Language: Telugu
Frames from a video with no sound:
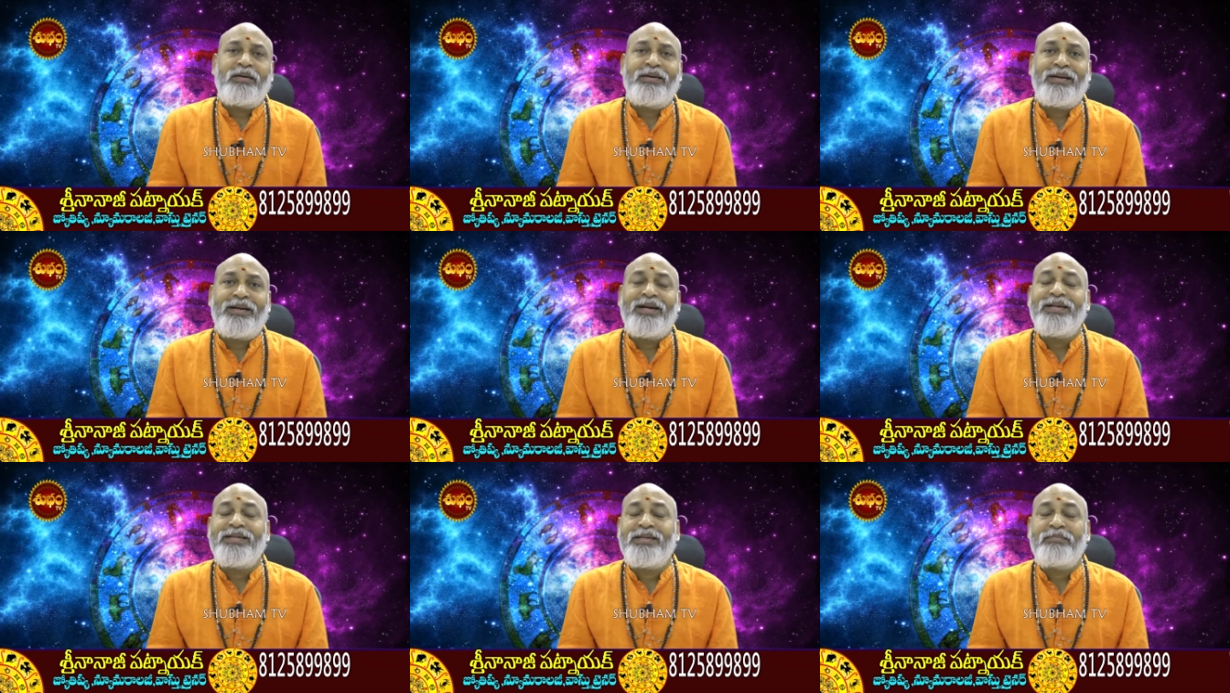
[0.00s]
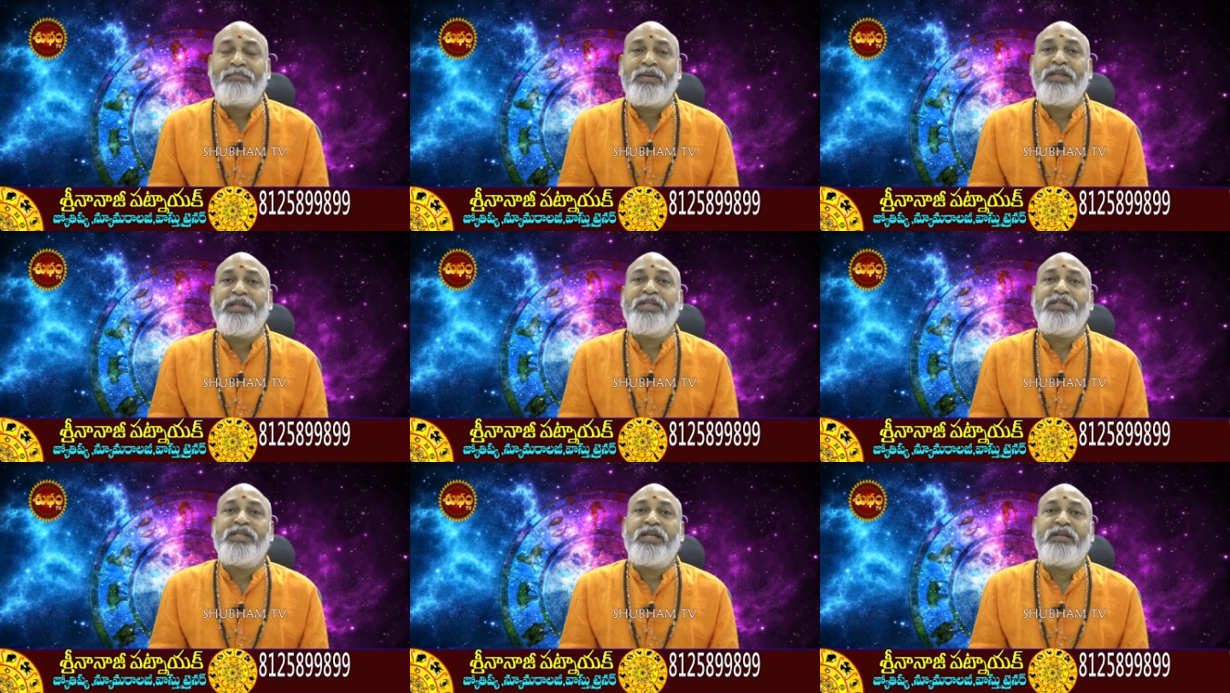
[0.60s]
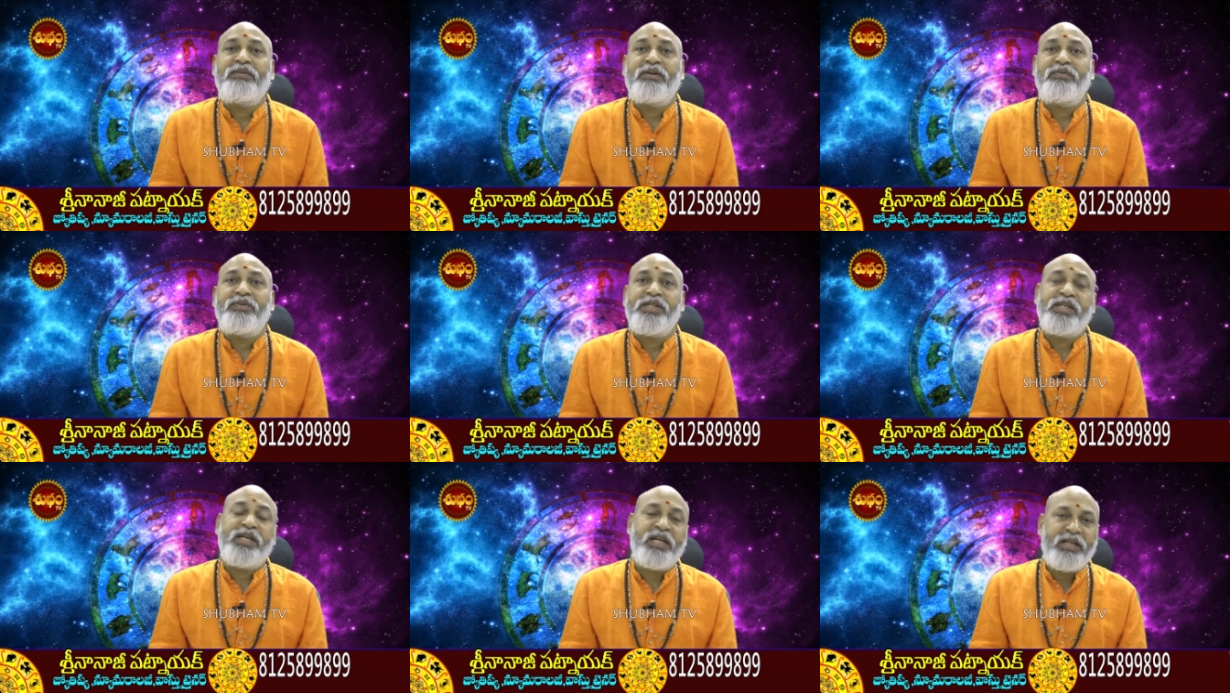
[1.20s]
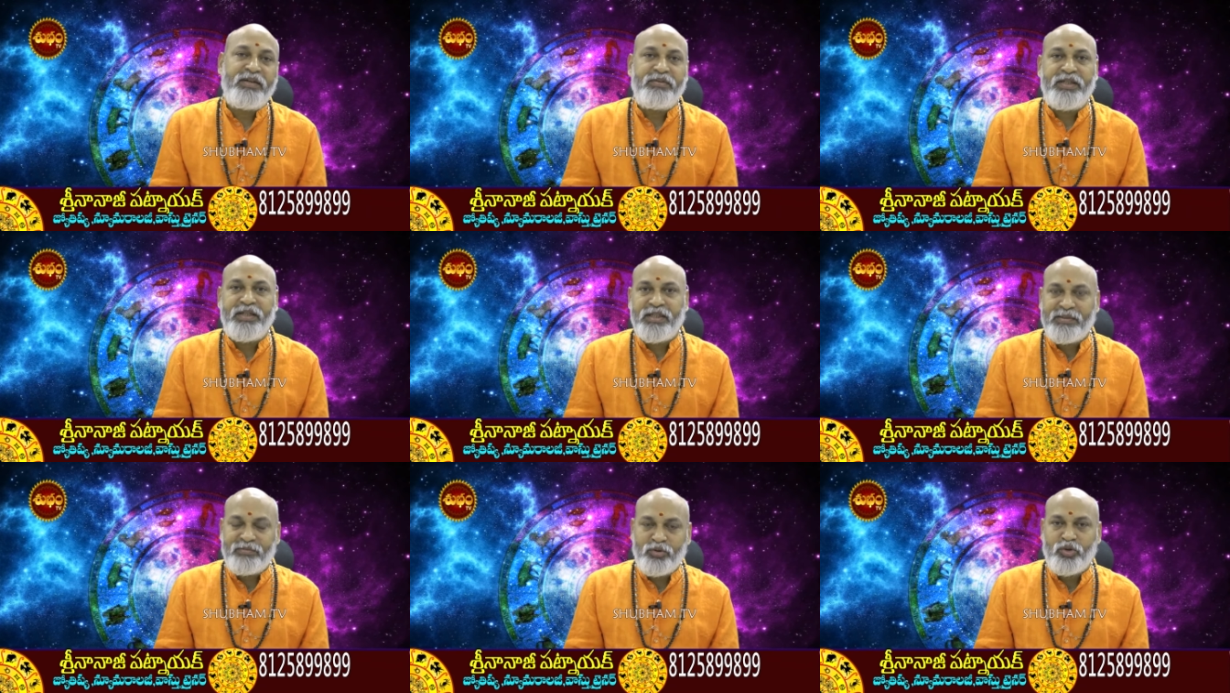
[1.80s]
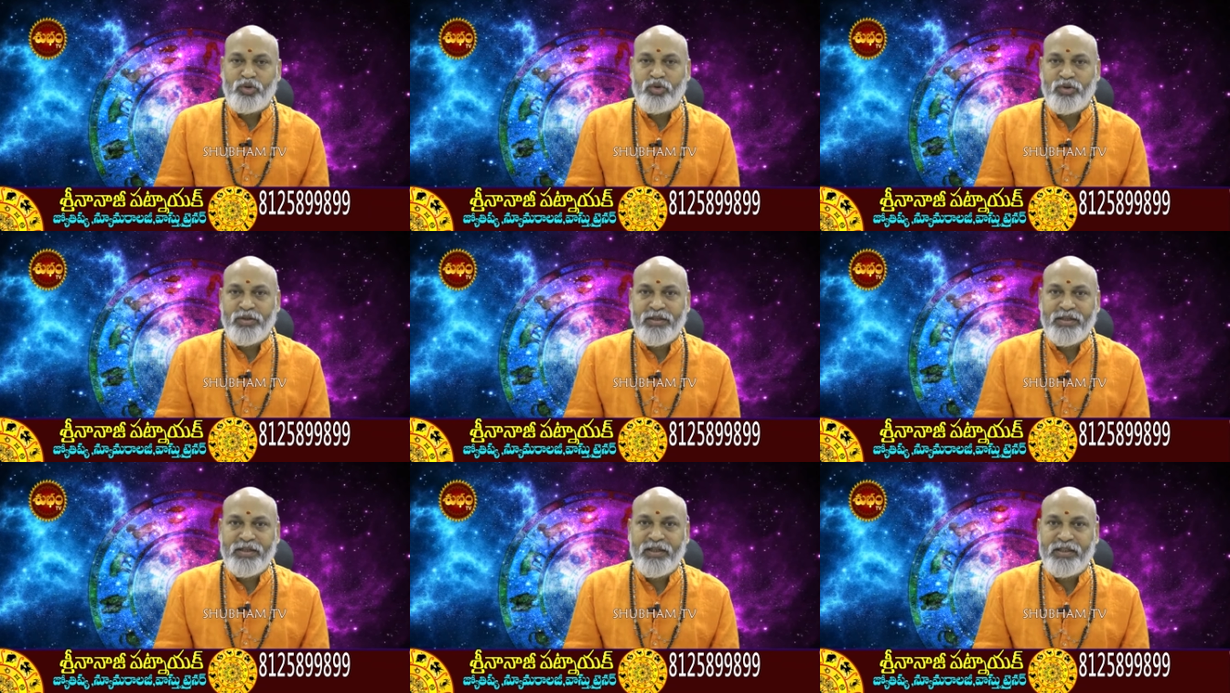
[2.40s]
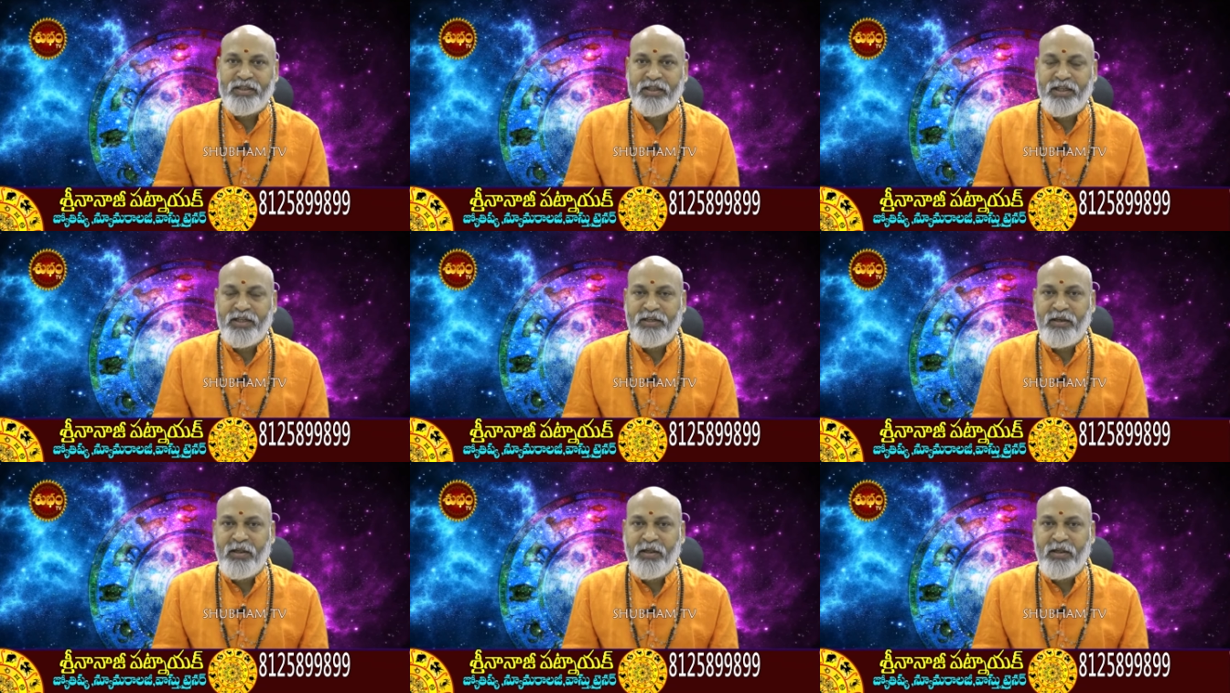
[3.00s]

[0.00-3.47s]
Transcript: గ్రహ సంబంధించినటువంటి విషయాలు ఏమిటి అని చెప్పి చూసుకున్నట్లయితే